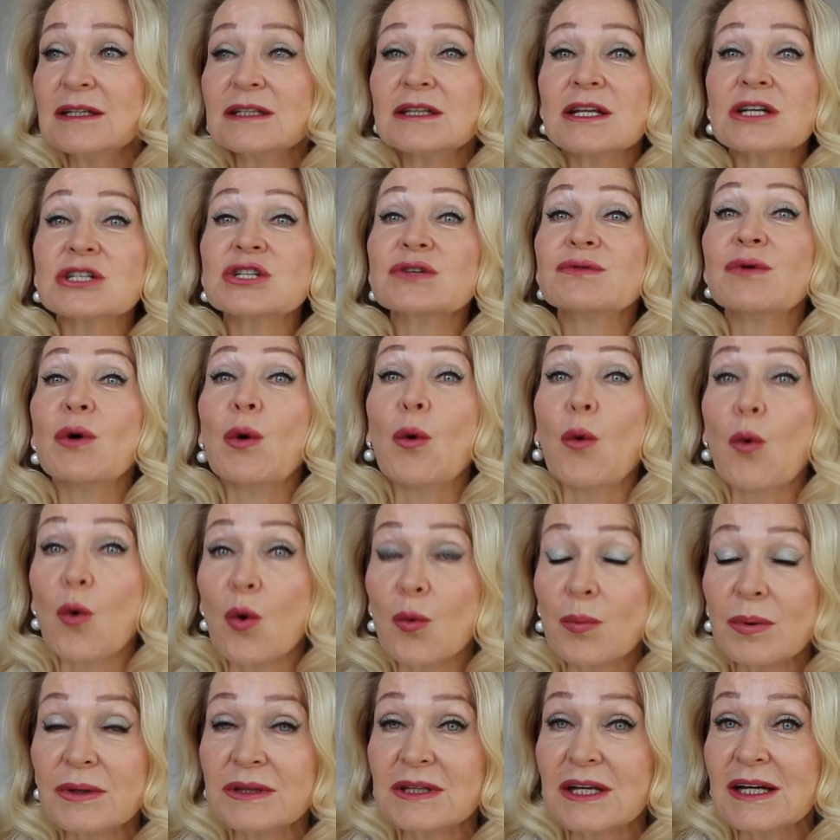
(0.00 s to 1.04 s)
нашего
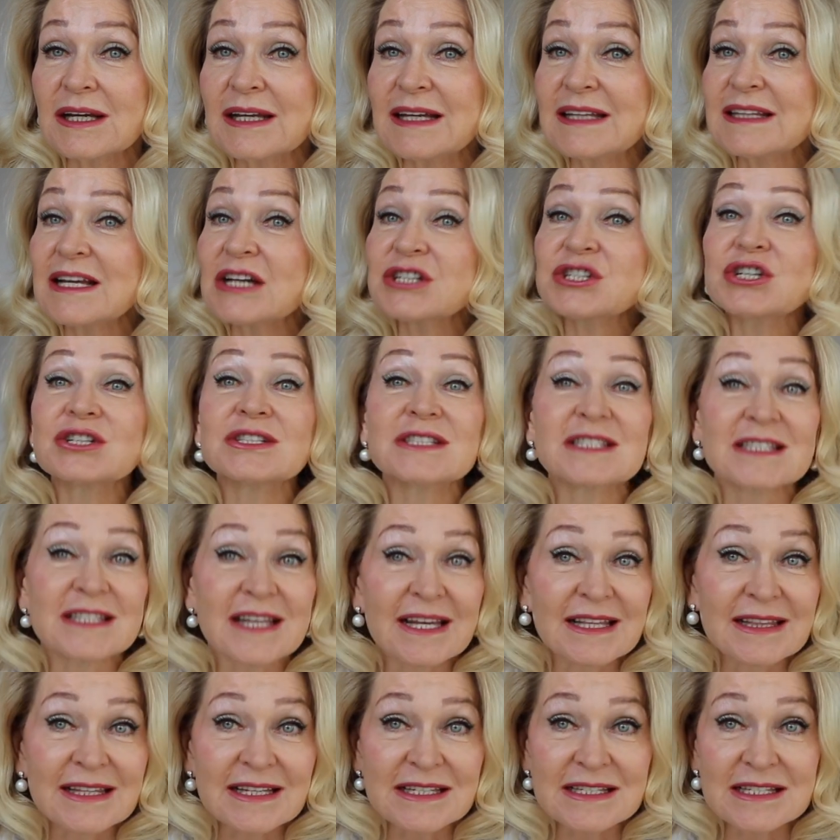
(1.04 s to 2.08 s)
опыта и наших
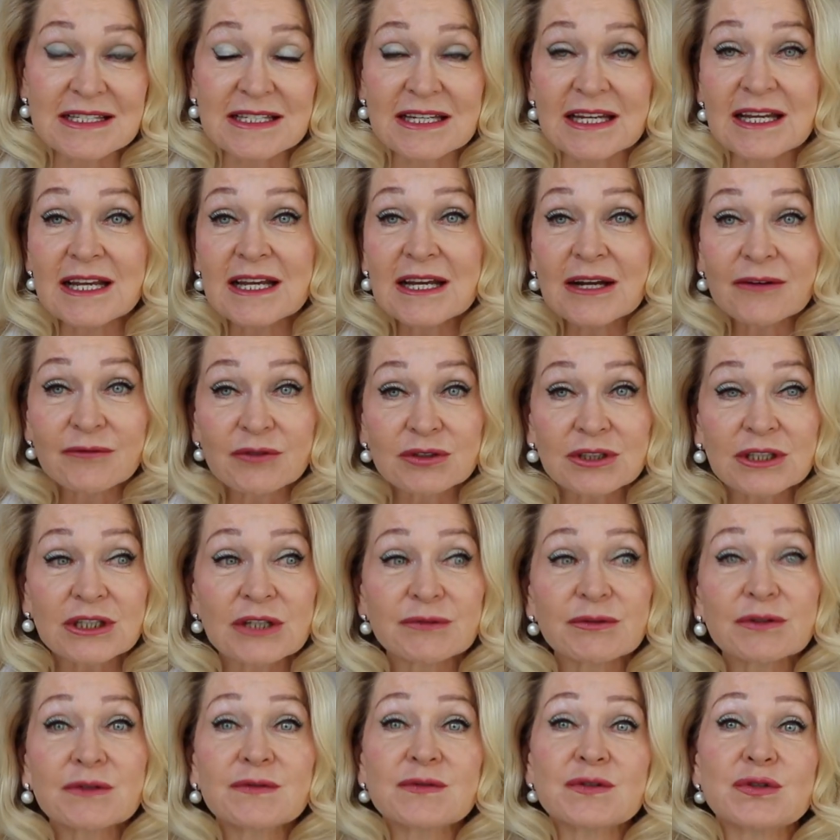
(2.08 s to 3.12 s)
ценностей. Вот это
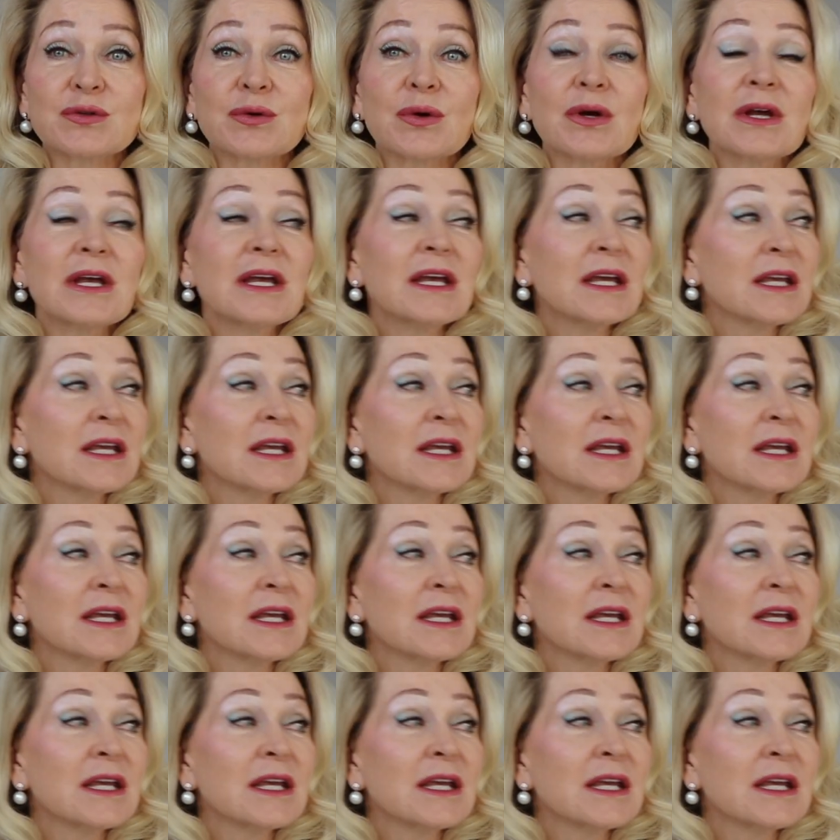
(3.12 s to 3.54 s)
вот все.